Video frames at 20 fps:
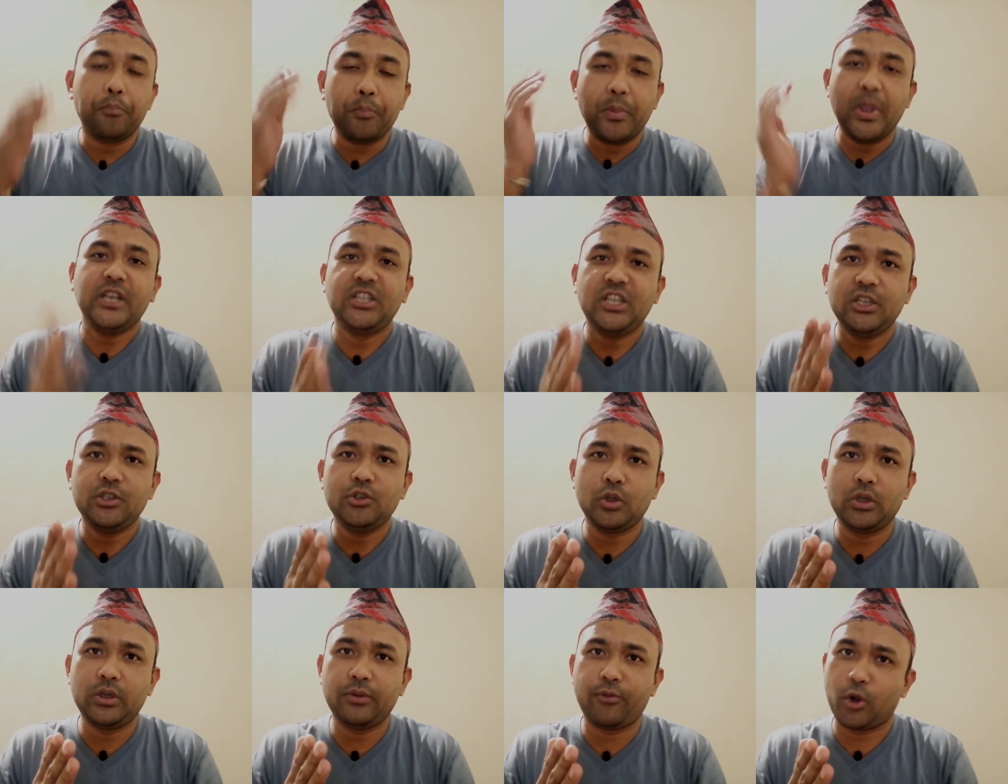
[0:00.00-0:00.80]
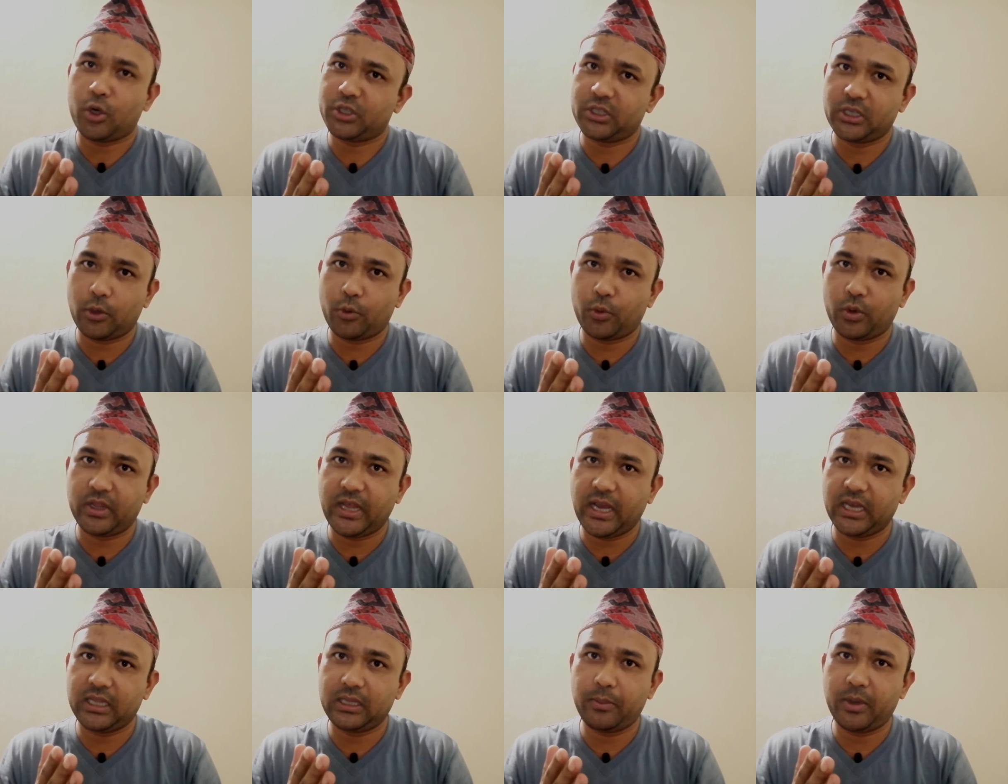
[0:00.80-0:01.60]
মেশিন যদি ফর্সা করে
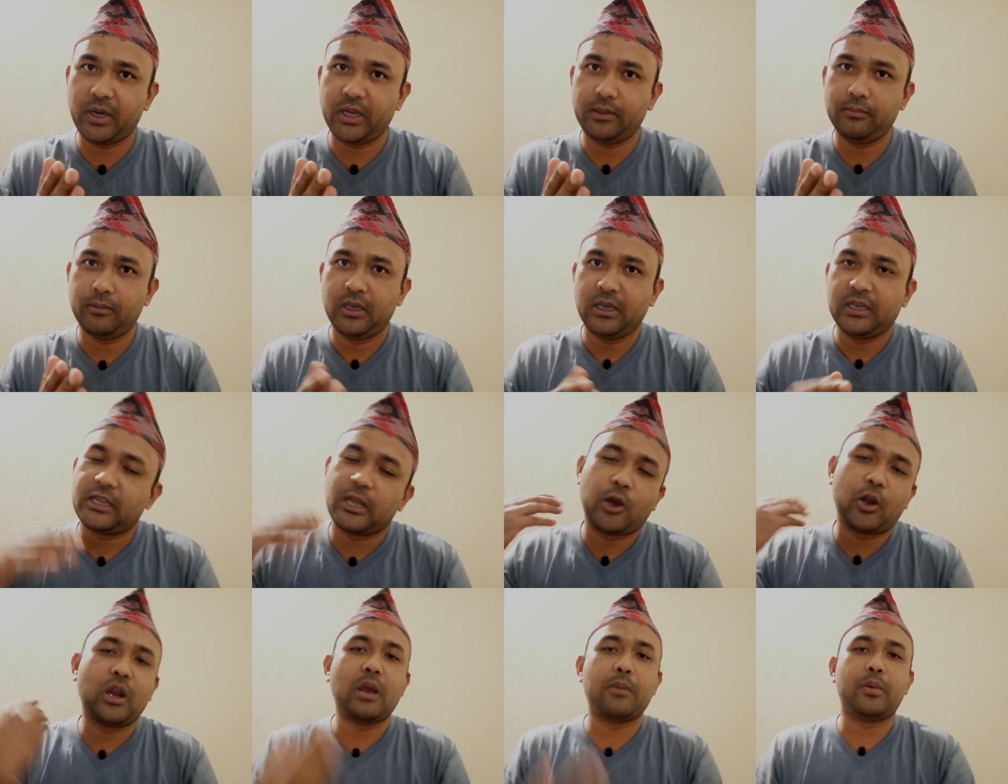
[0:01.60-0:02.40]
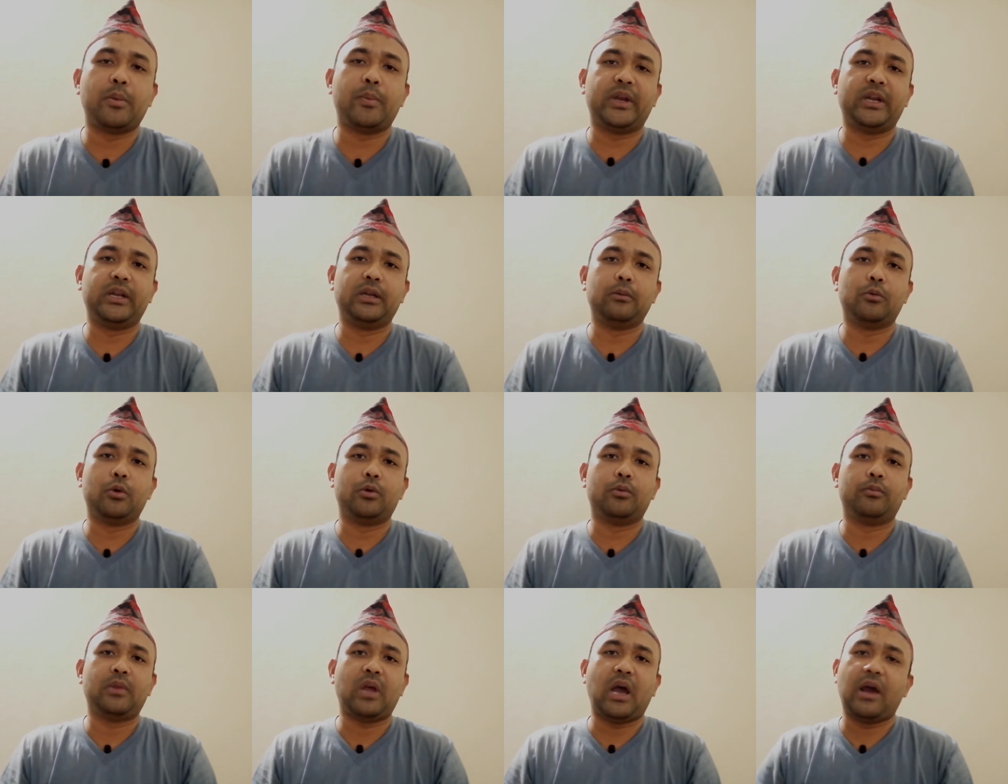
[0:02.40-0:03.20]
দেখাতে পারেন তাহলে আমি মেনে নিব
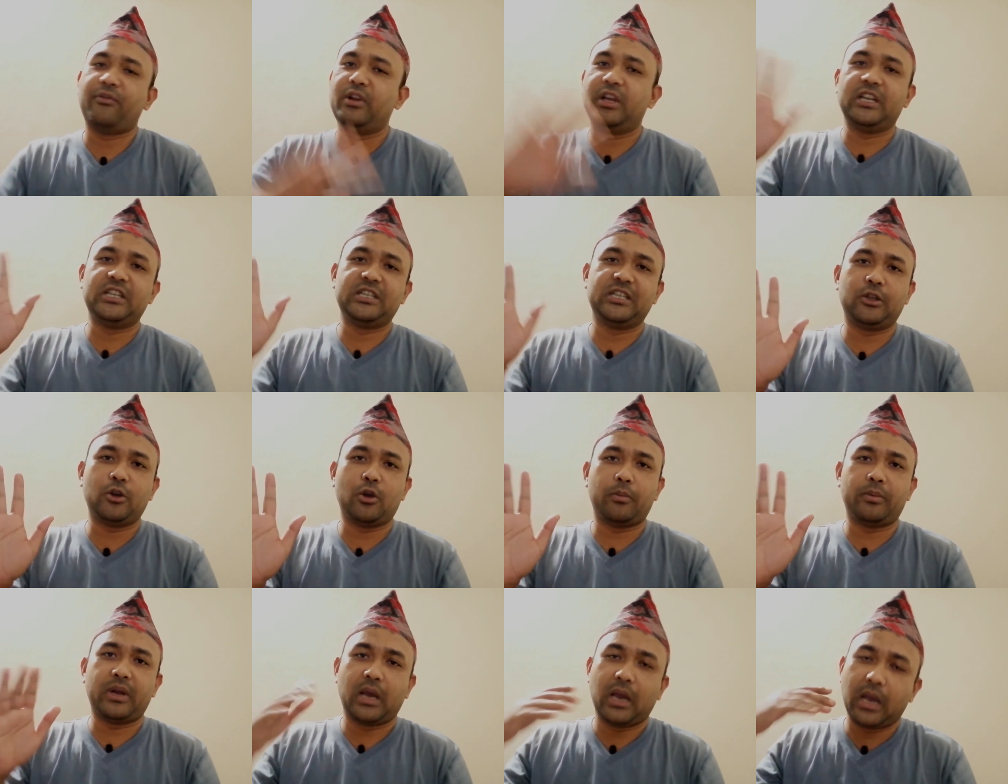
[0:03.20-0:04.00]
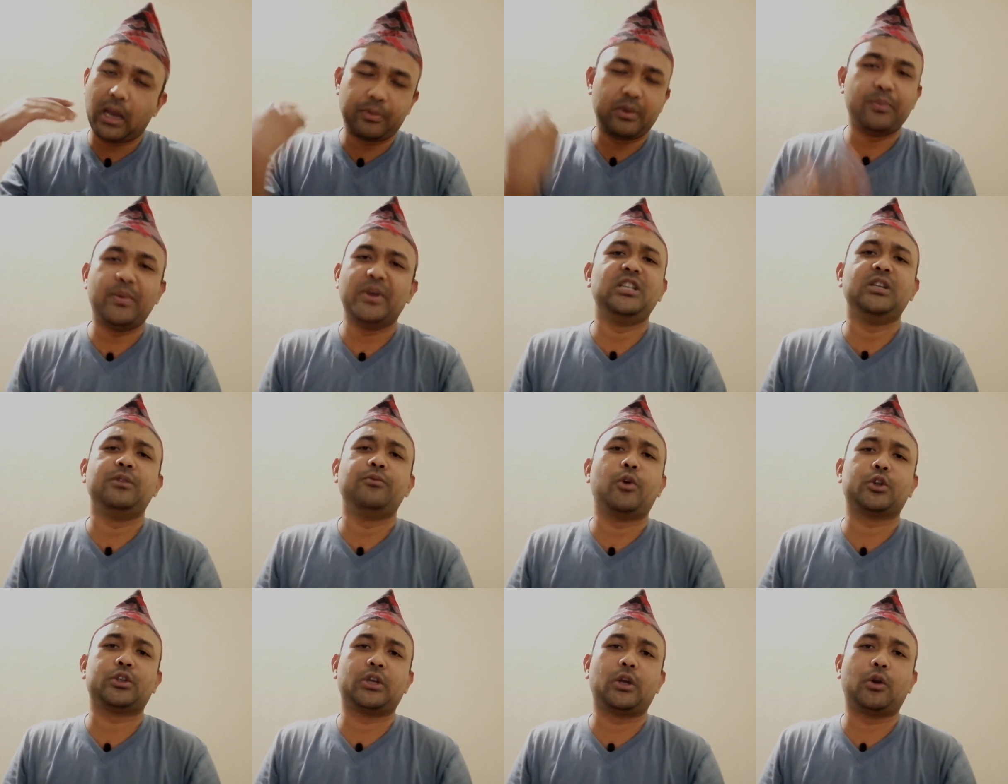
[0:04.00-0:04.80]
আফ্রিকা যেতে হবে না আপনি মেশিন
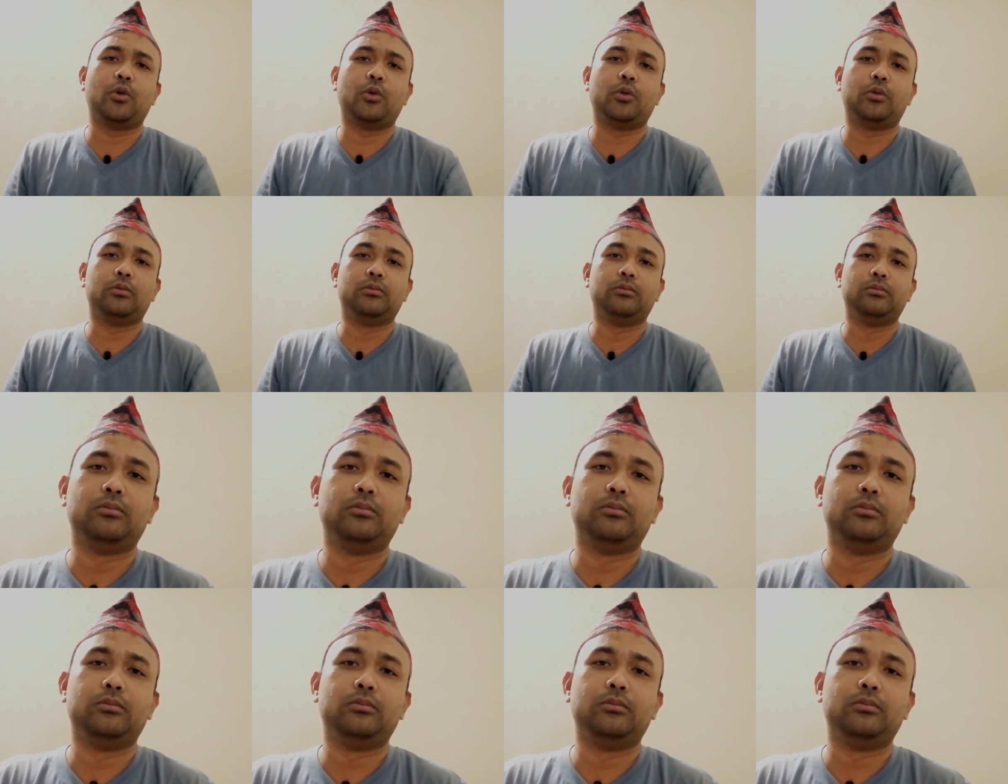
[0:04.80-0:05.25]
ফর্সা করুন